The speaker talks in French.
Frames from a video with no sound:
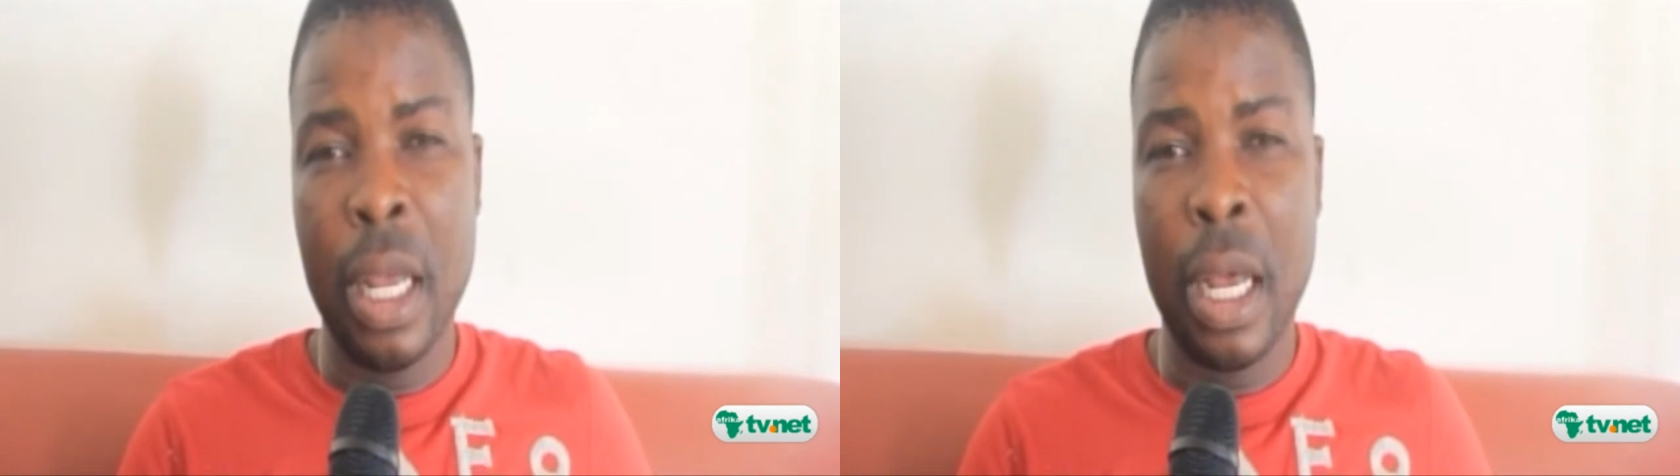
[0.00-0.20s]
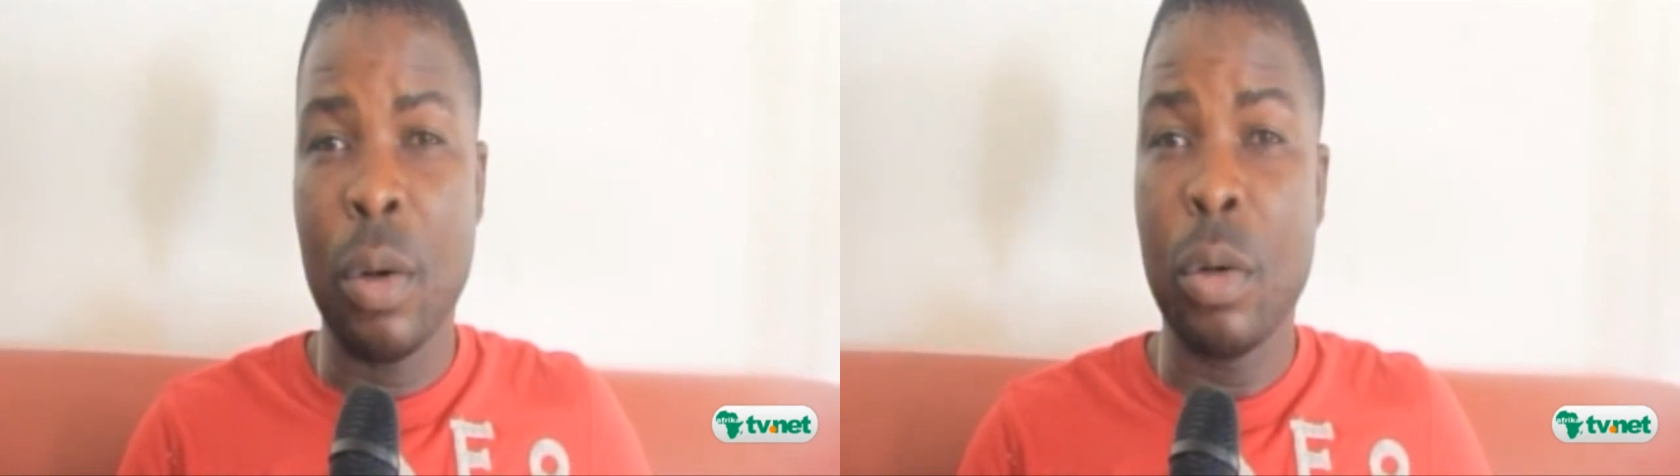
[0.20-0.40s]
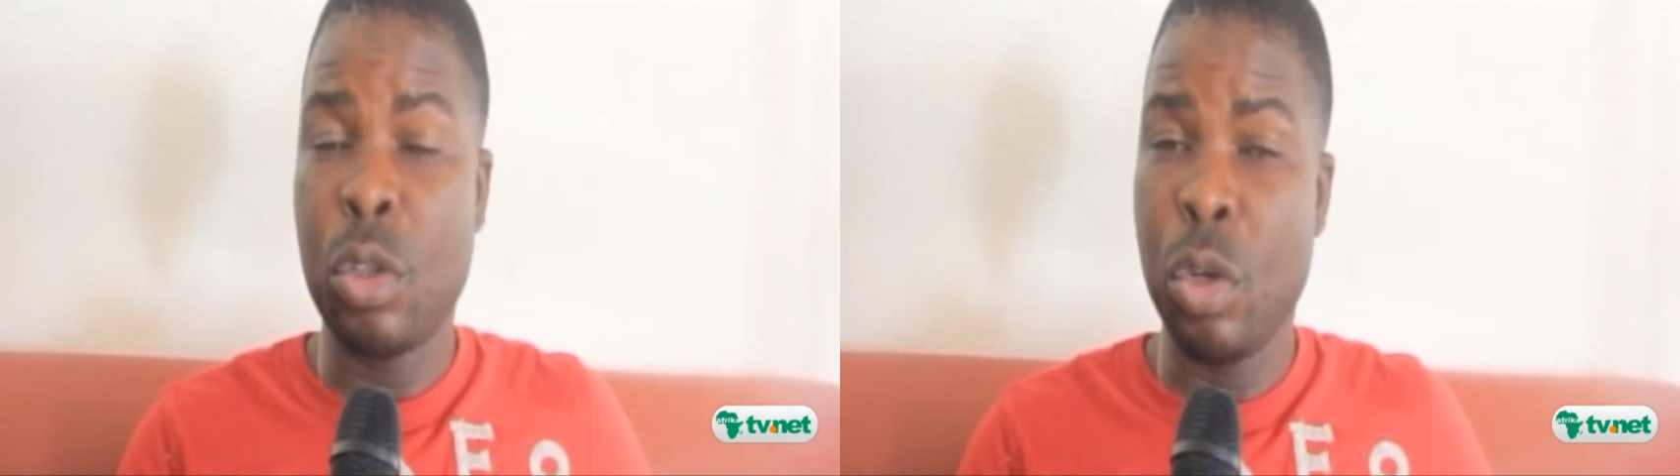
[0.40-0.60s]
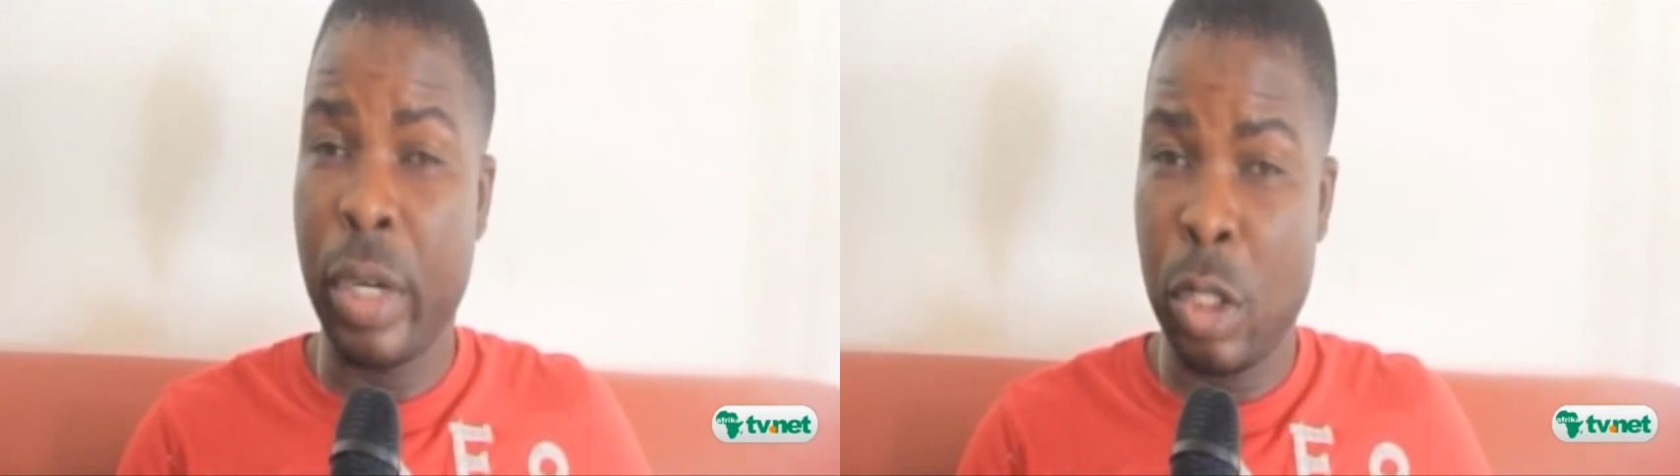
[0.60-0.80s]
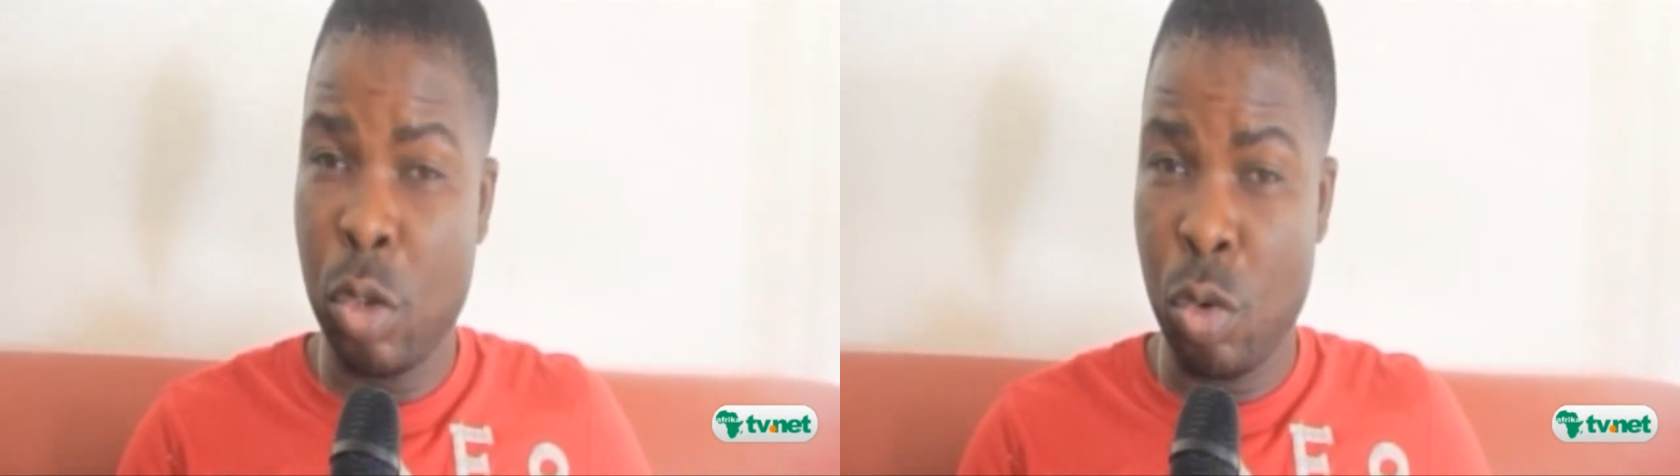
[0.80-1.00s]
Alors, je
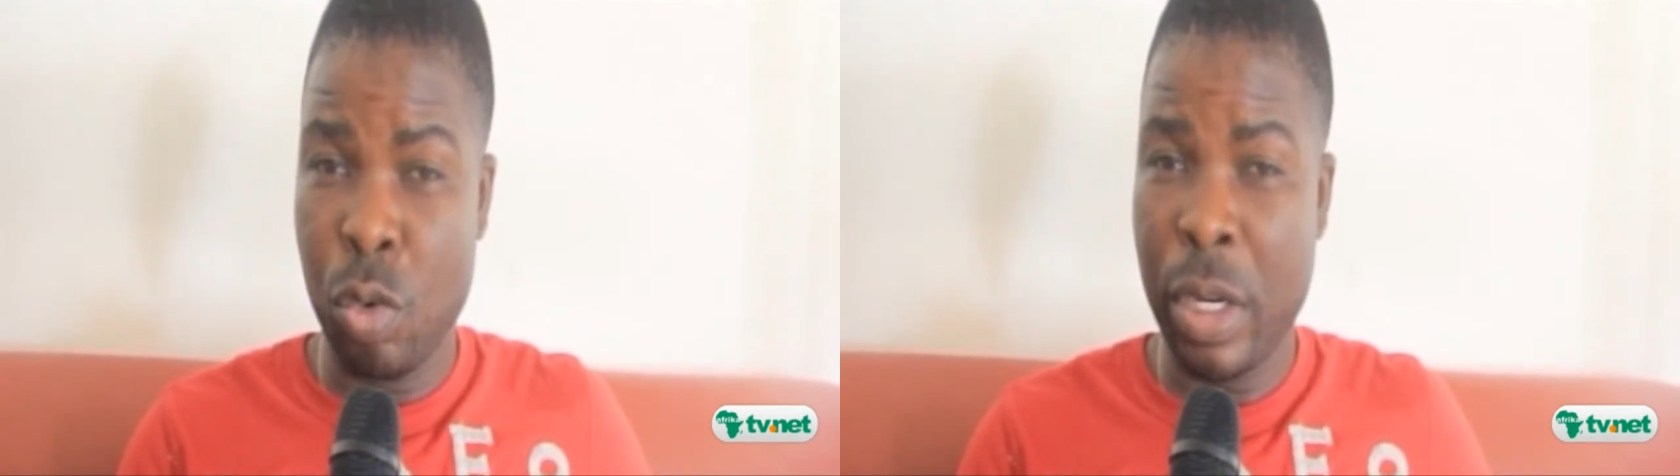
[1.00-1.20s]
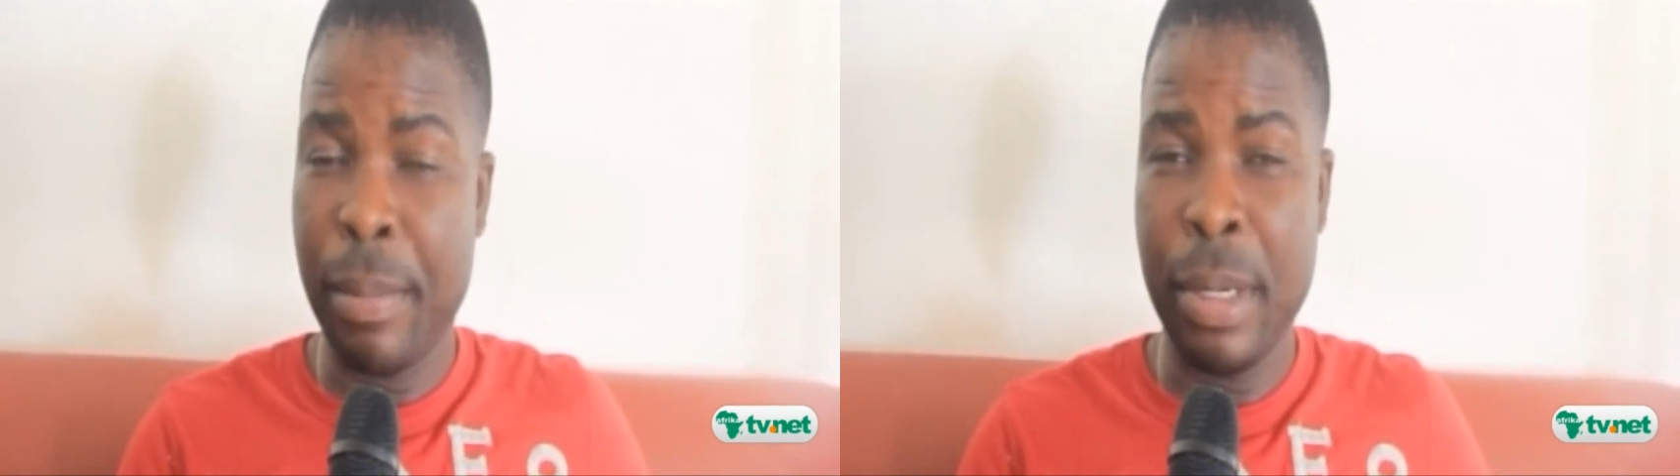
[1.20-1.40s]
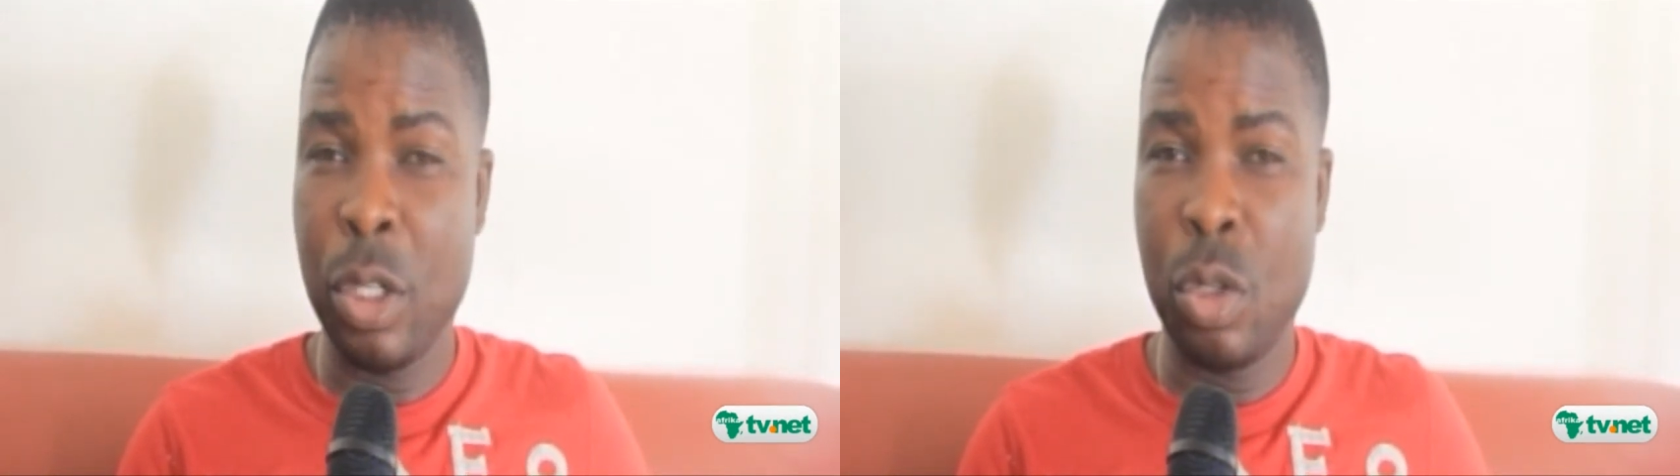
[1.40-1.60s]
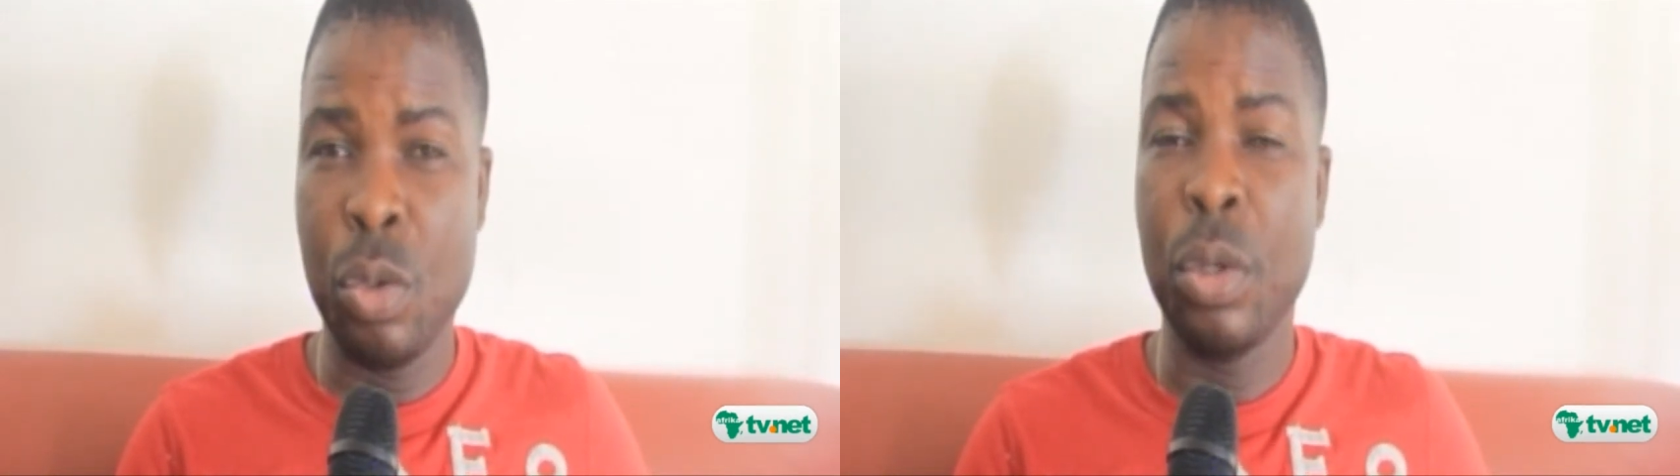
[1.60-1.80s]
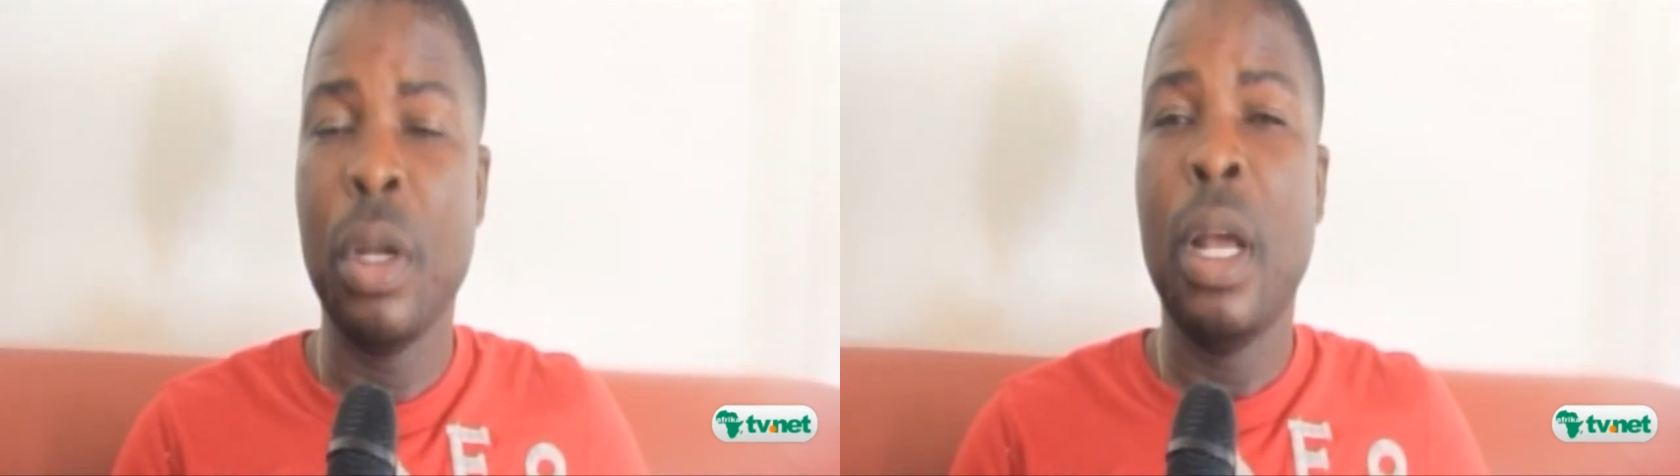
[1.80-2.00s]
reste toujours câblé sur